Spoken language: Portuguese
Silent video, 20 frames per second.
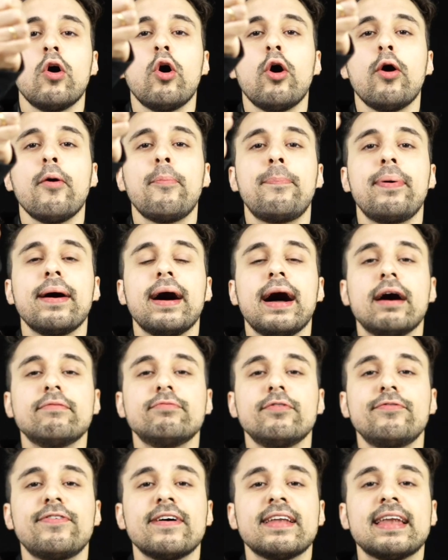Opa,
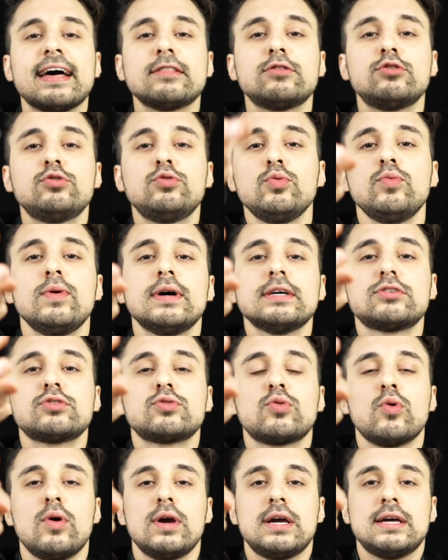vou falar duas
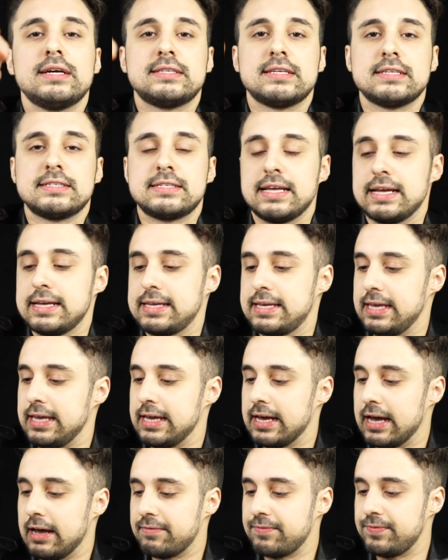coisas
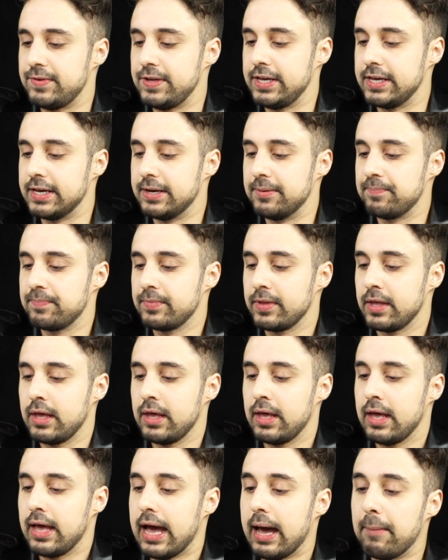aqui, Rafinha.
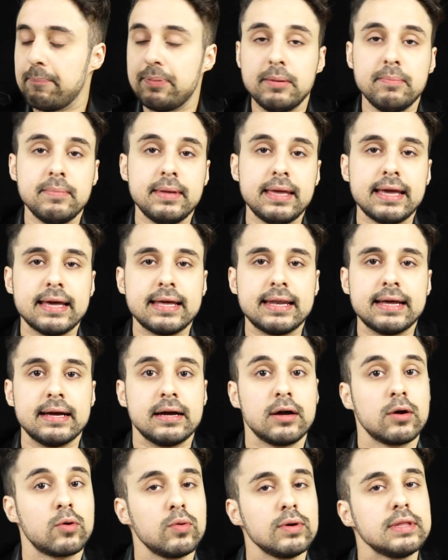A
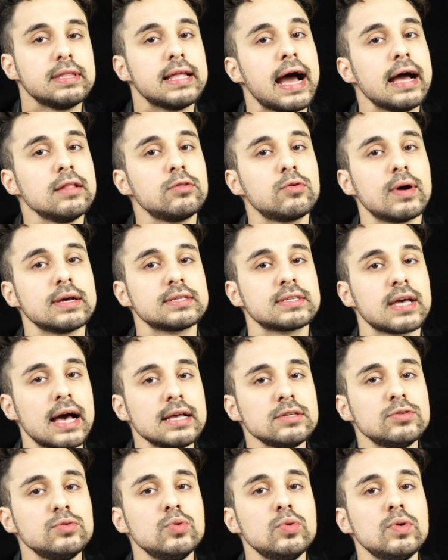primeira, cuidado com as
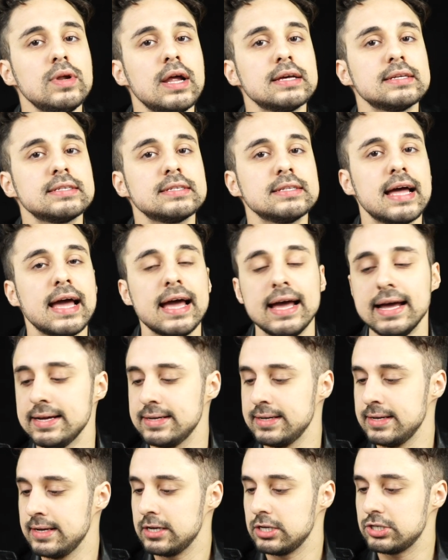rasuras,
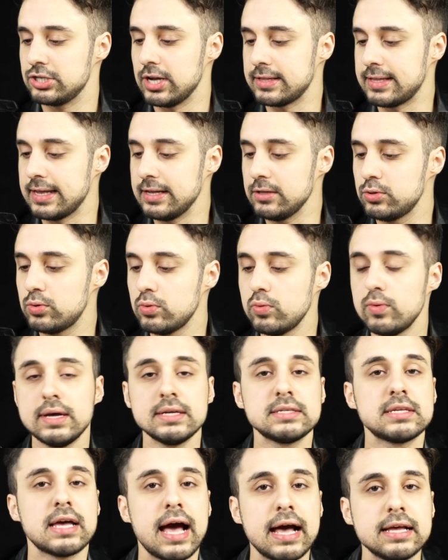né? Já tem
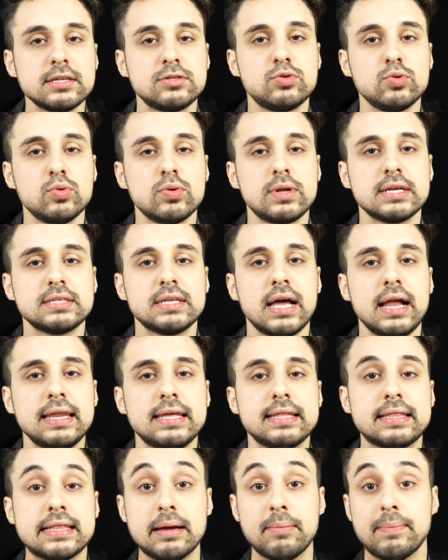duas rasuras
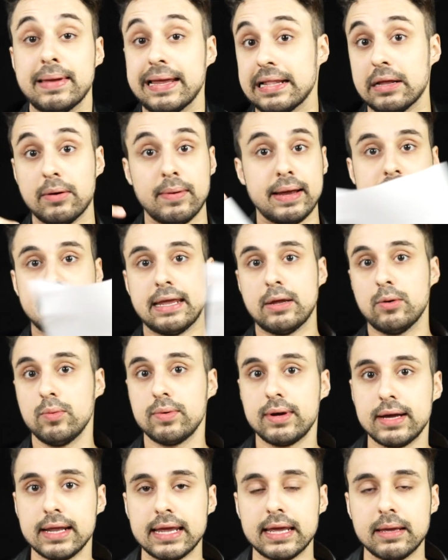ali, também não é
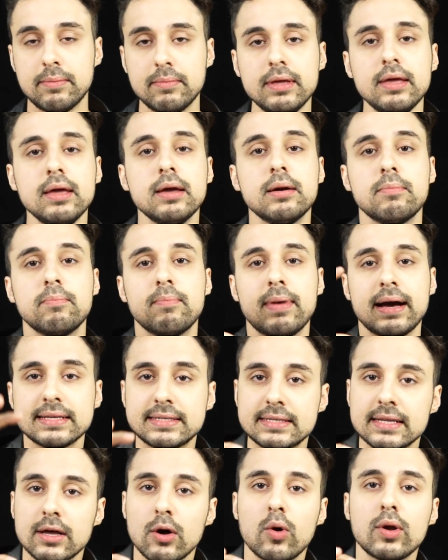nenhum crime,
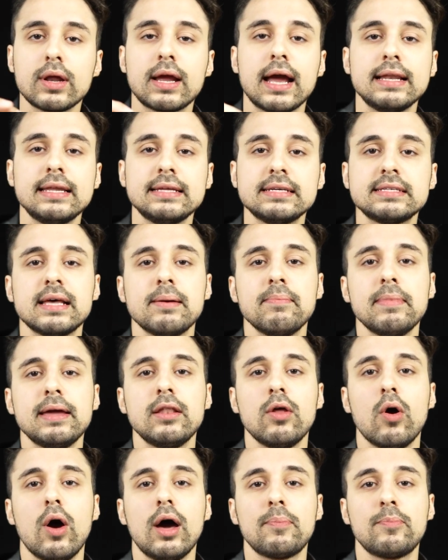mas organiza
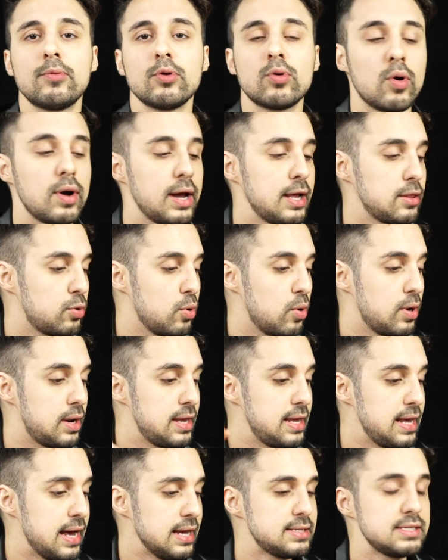melhor para o
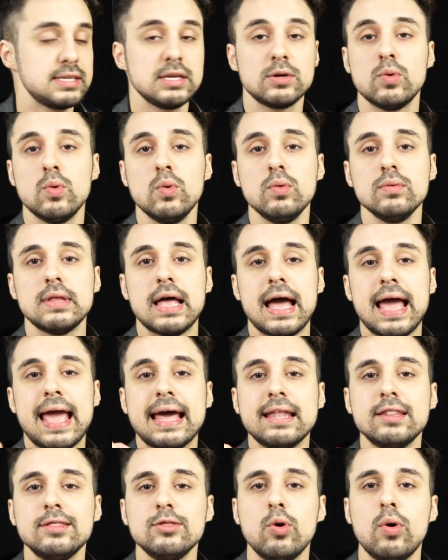corretor. E a segunda
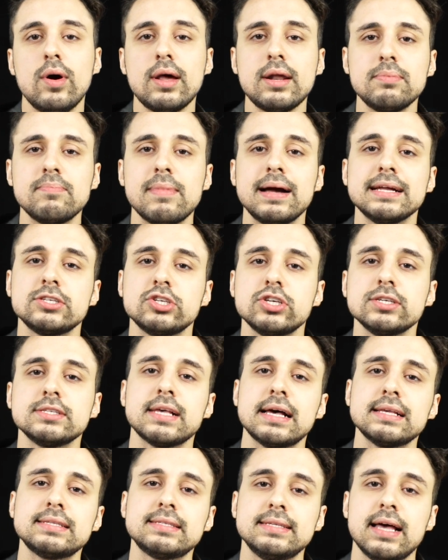é
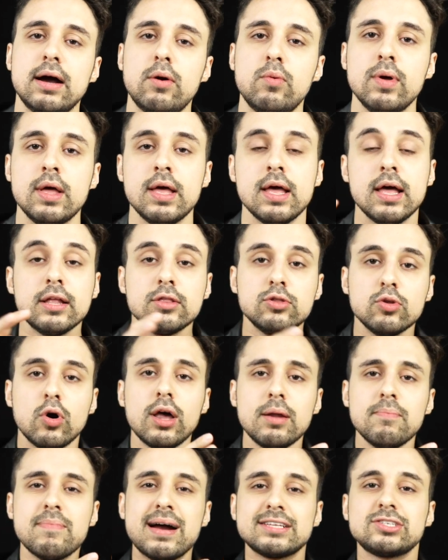normatização.
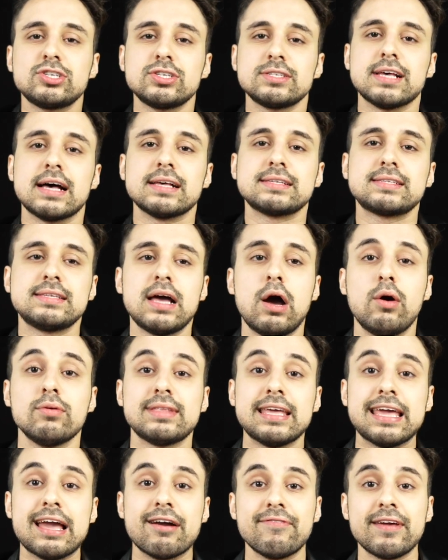Normatização
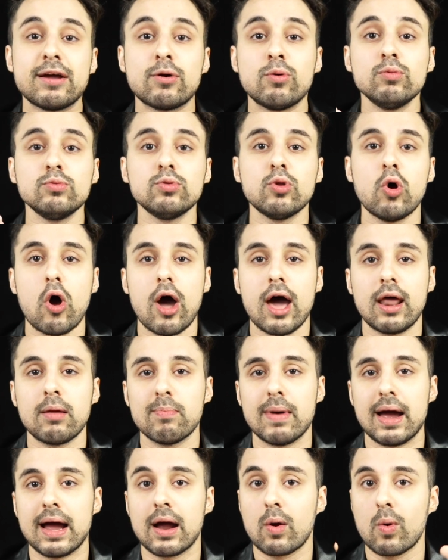tem a ver com
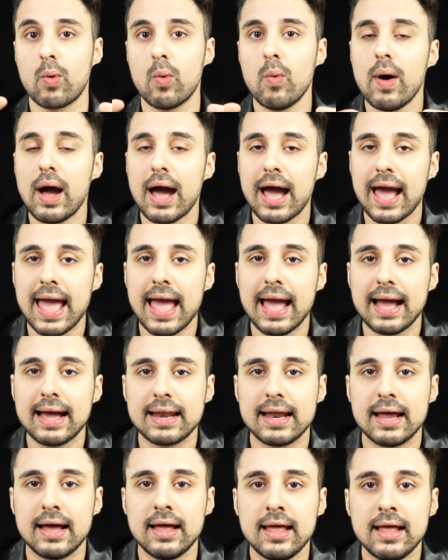norma, com
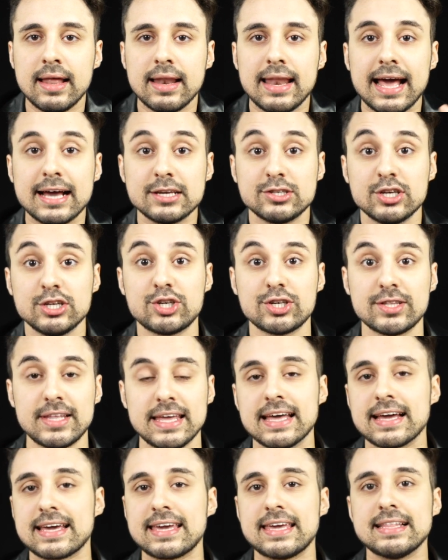regra. Né? A gente
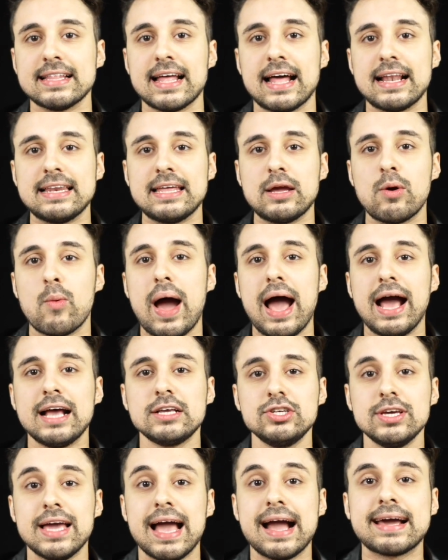tem aqui na
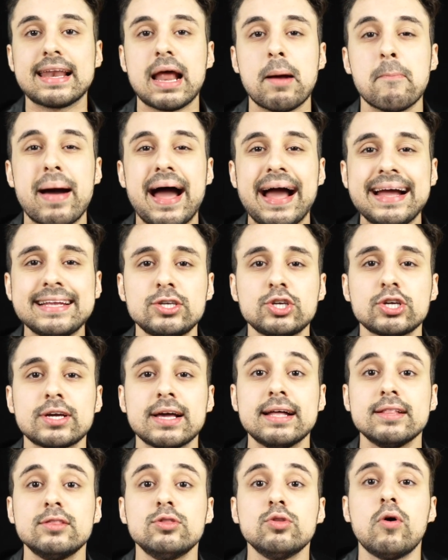linguagem a
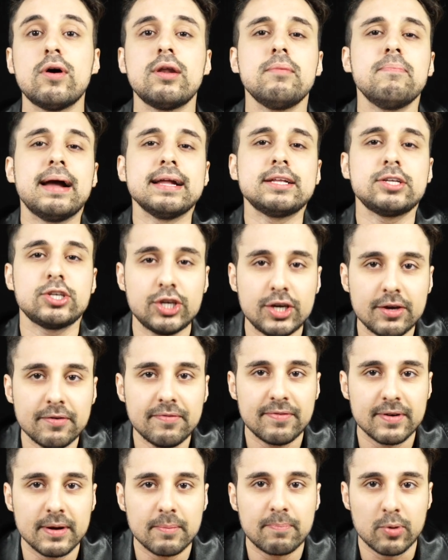gramática
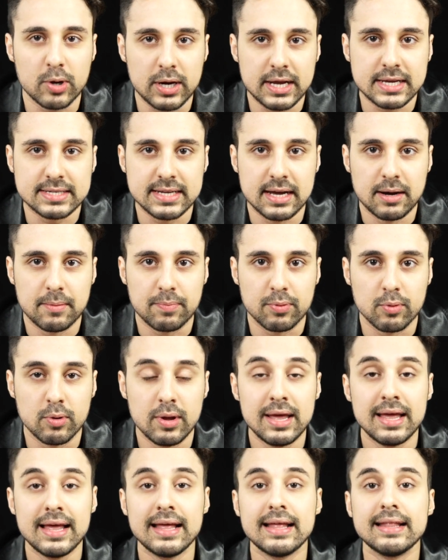normativa, por exemplo.